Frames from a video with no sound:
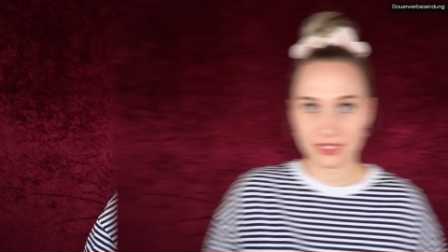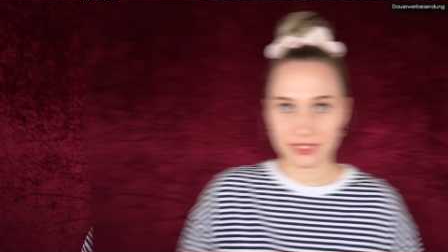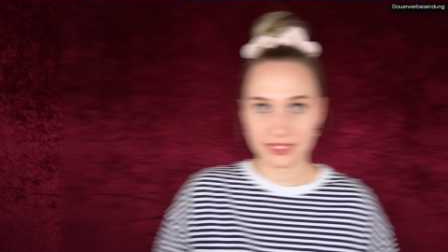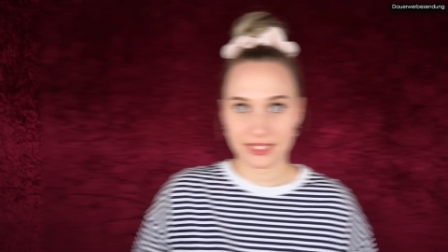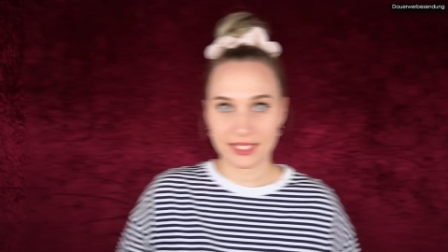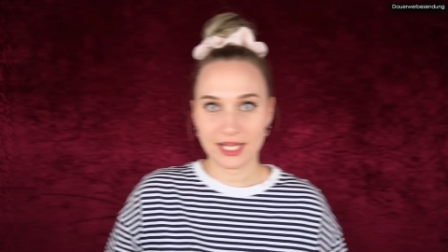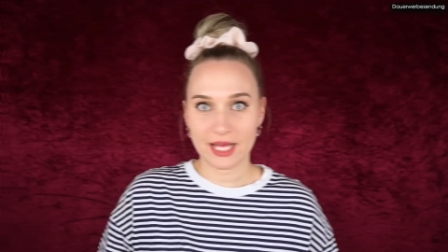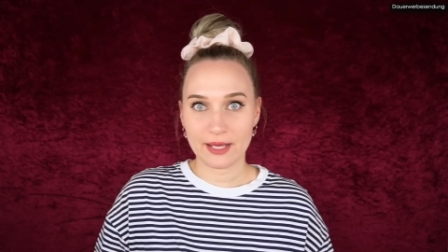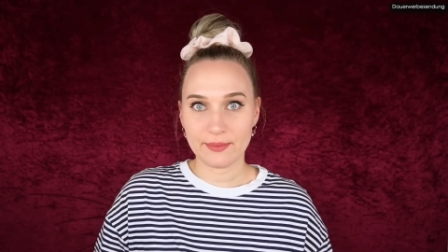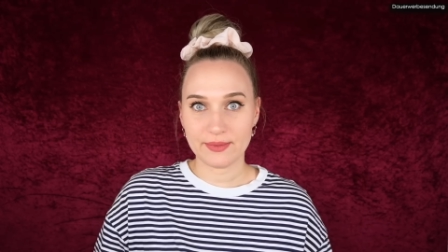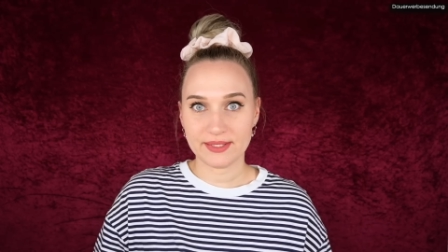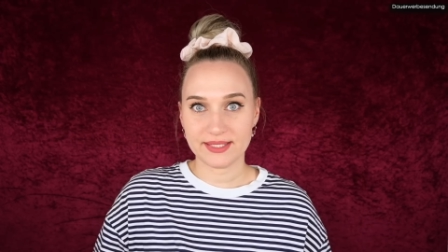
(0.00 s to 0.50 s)

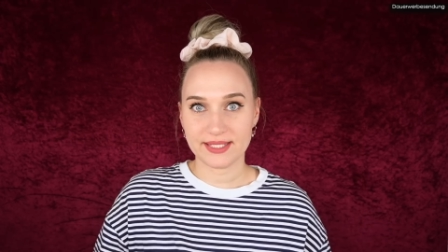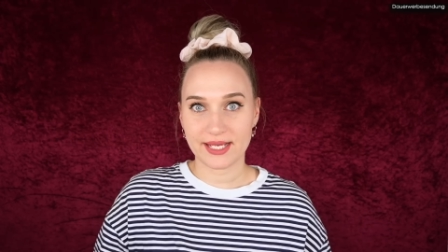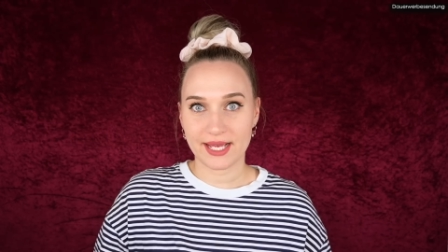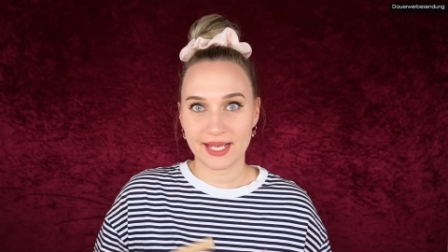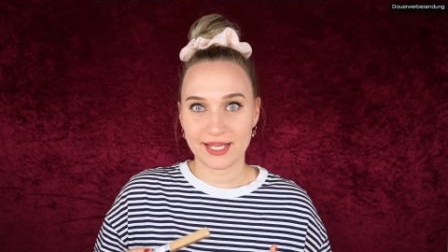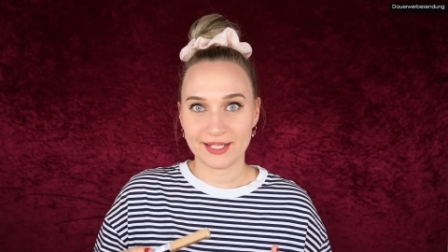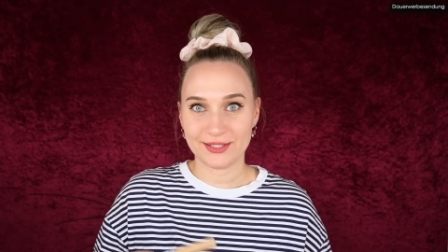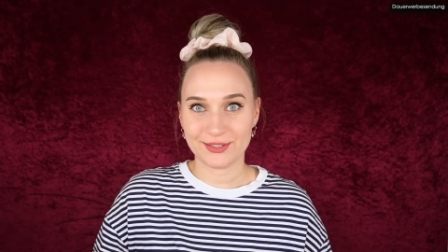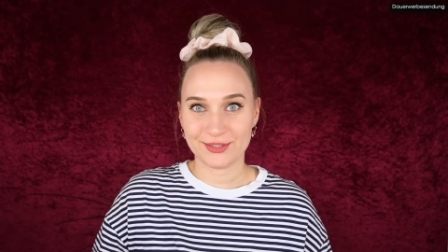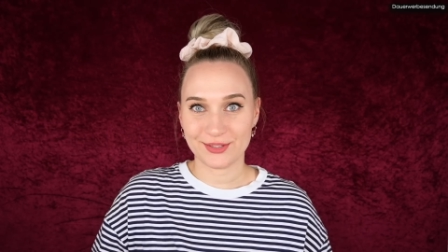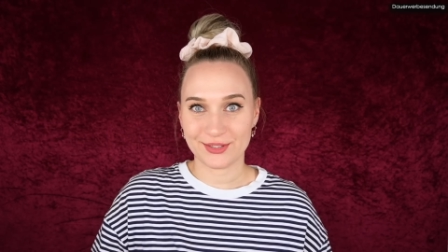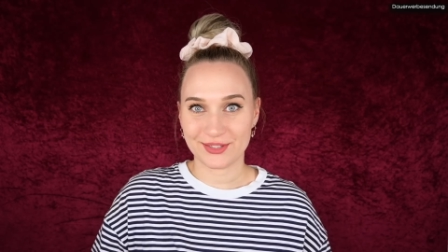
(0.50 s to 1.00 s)
Dann habe ich
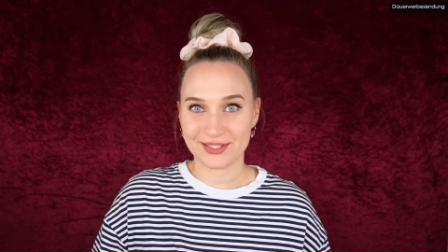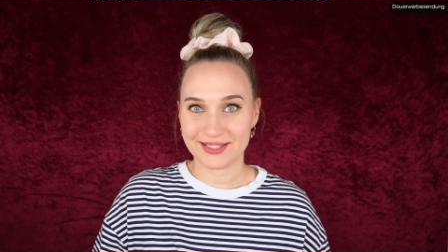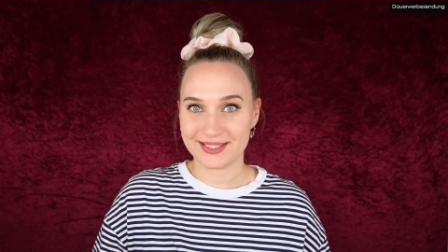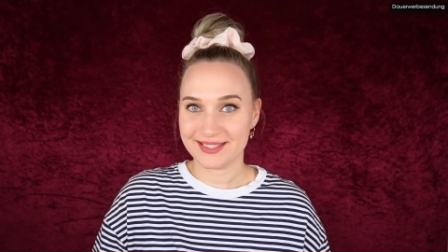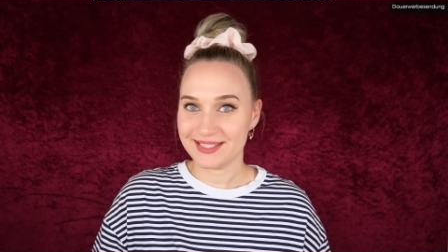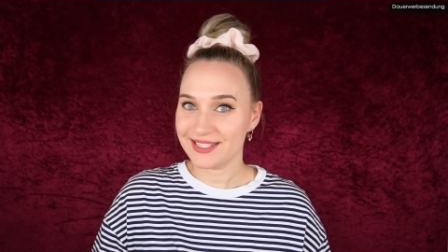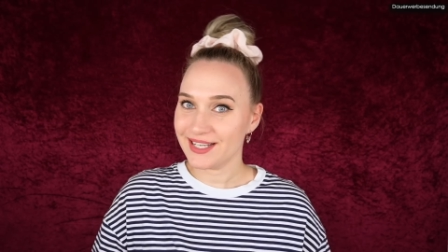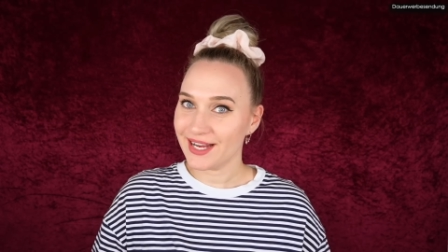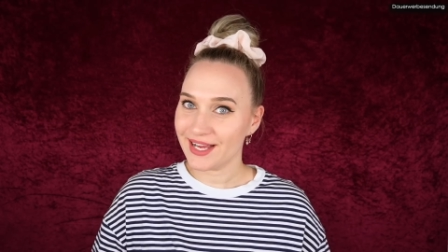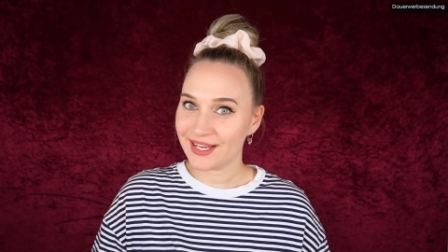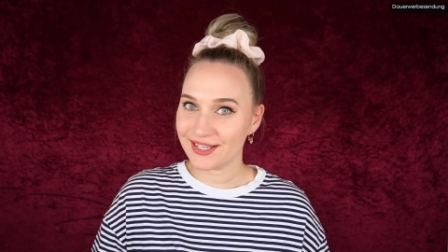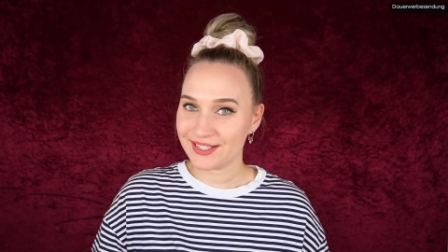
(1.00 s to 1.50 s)
einen
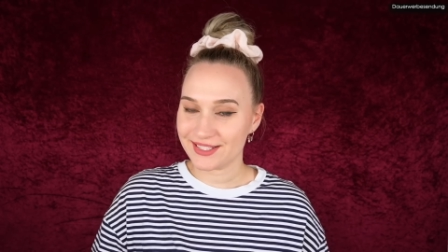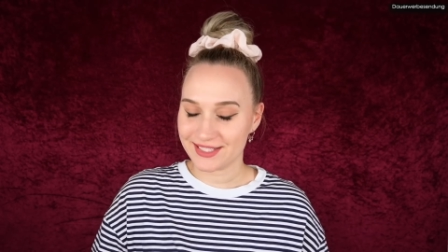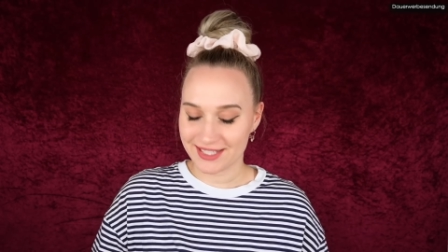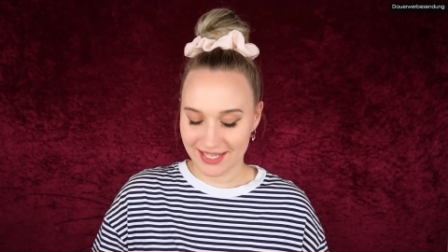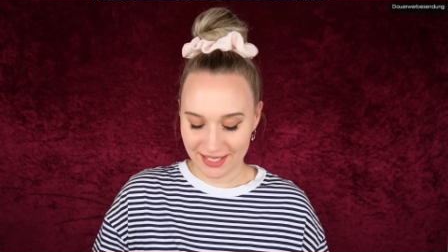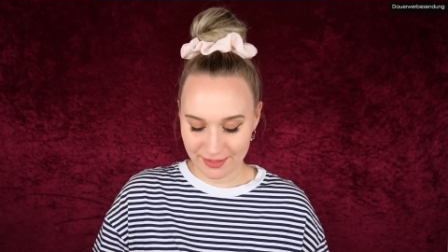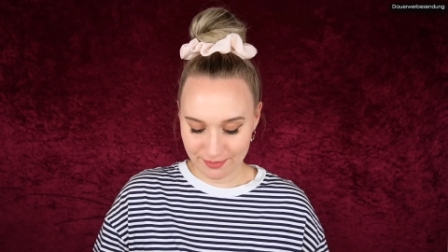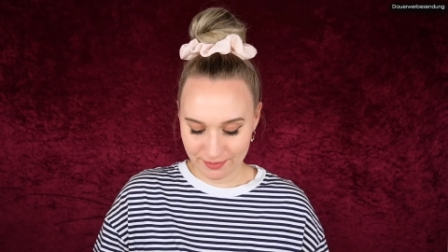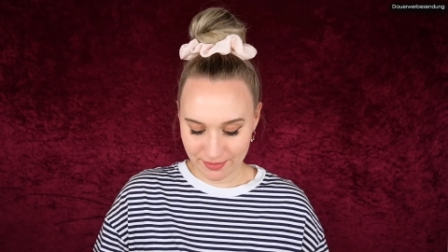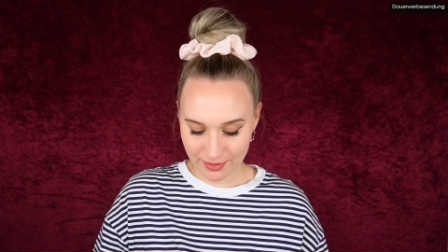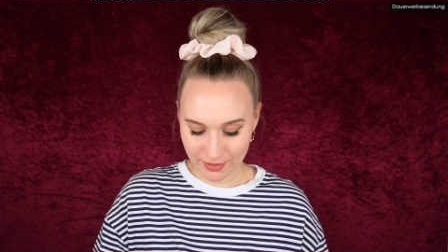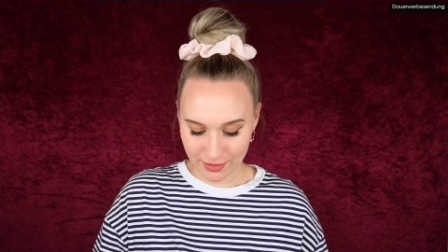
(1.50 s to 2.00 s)
Concealer
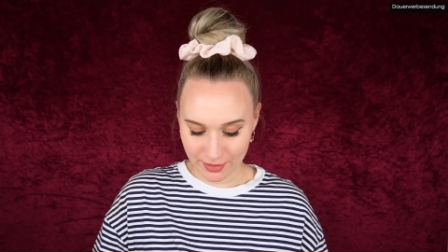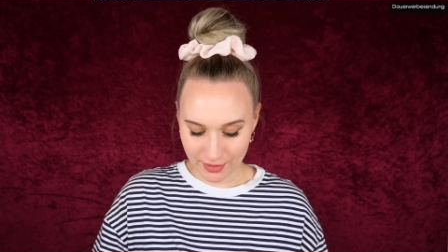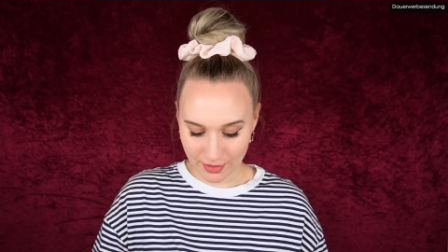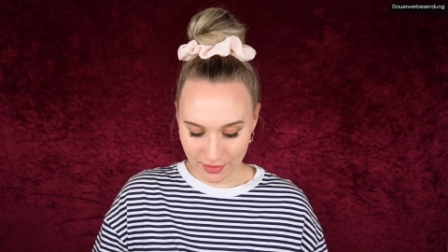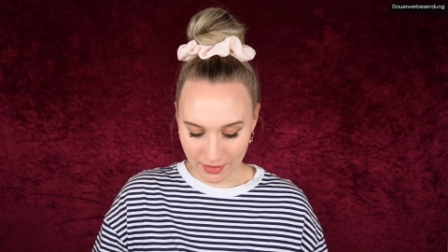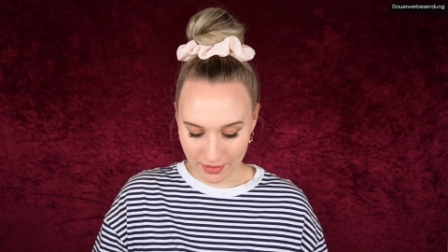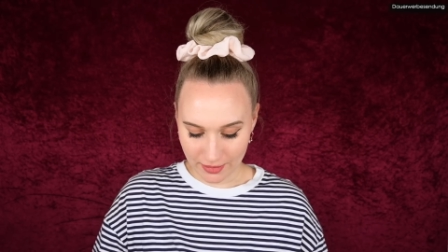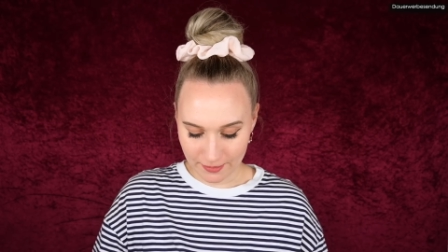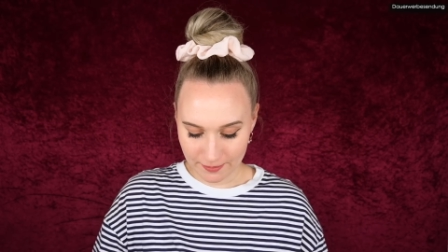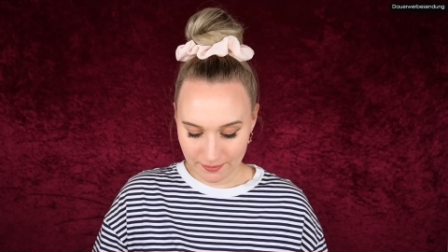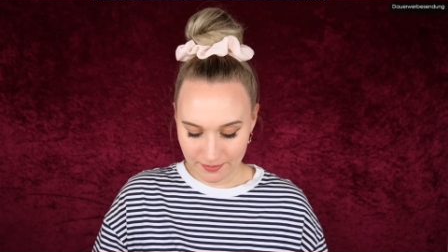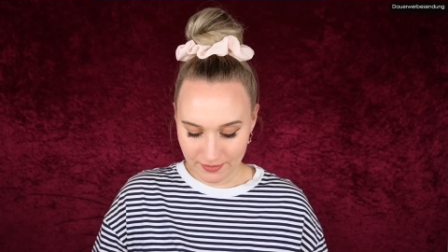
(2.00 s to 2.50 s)
geschenkt
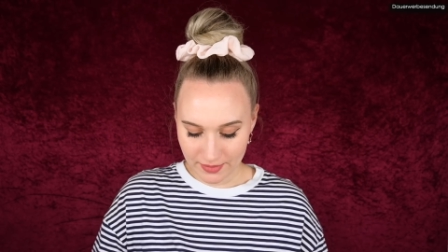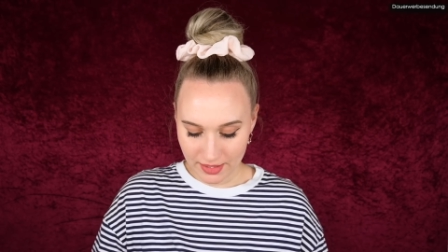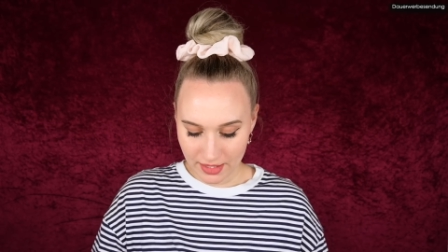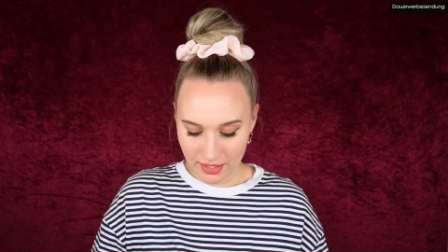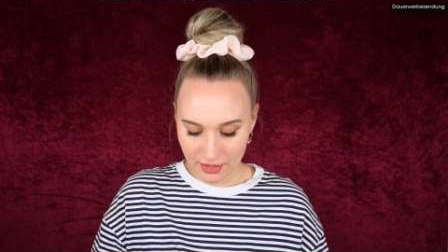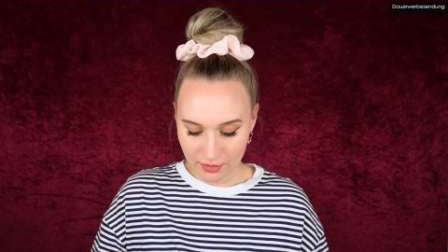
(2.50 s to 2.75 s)
bekommen